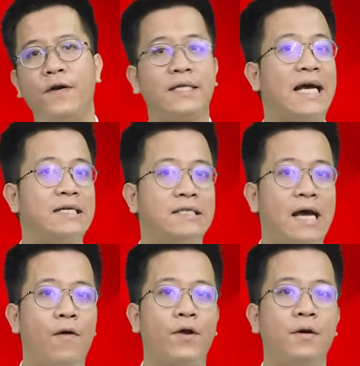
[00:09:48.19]
Vậy tại
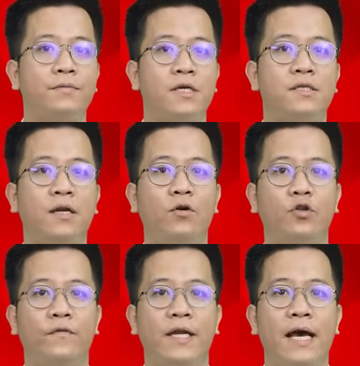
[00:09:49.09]
sao khi ông dẫn dắt đội
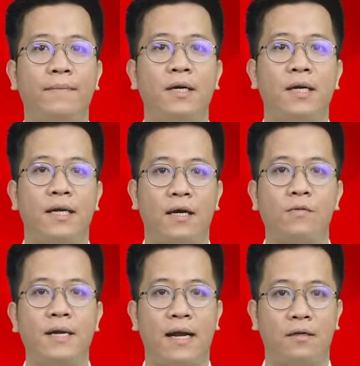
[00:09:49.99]
tuyển Việt Nam lại
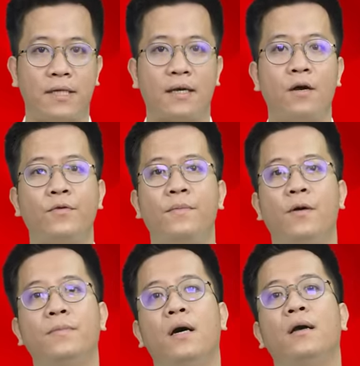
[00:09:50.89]
không đạt được thành công như
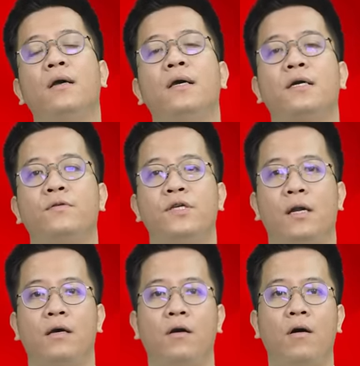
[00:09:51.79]
mong đợi? Câu
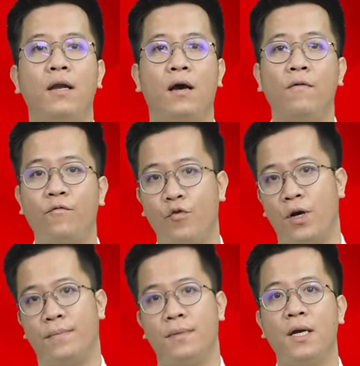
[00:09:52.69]
trả lời đó là không phù
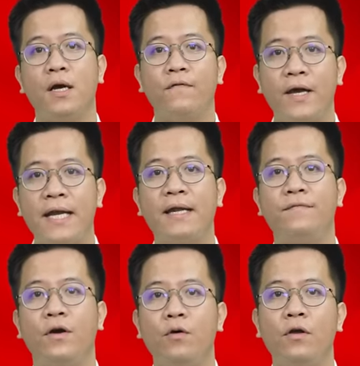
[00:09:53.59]
hợp. Vậy
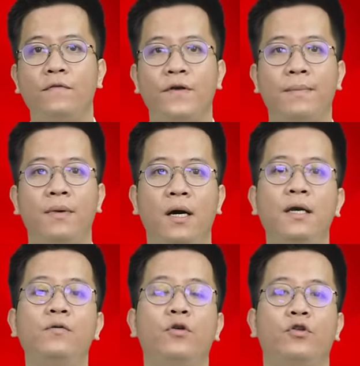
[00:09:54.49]
nên với huấn luyện viên
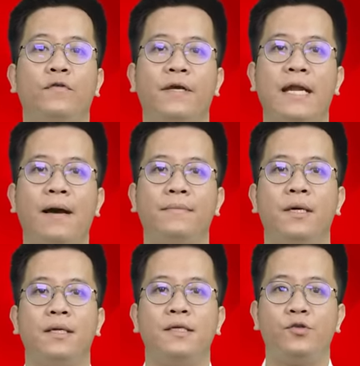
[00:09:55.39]
mới của đội tuyển Việt Nam
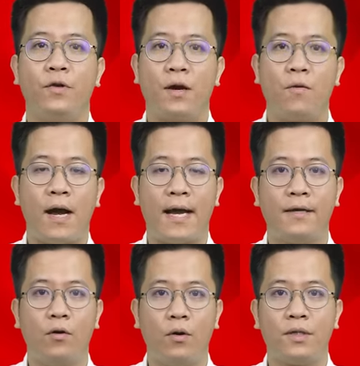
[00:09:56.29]
thì dù là ngoại
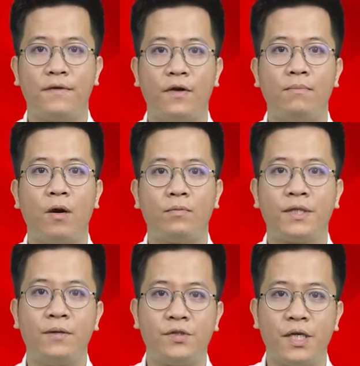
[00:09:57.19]
hay nội thì vẫn
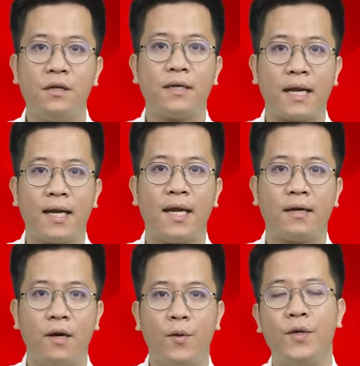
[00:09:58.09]
mong tiêu chí được đặt lên
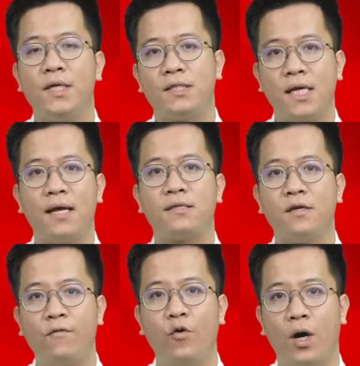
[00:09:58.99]
hàng đầu sẽ là
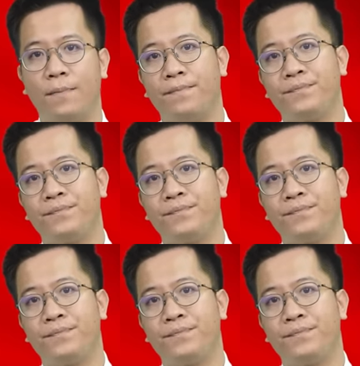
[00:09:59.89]
sự phù hợp.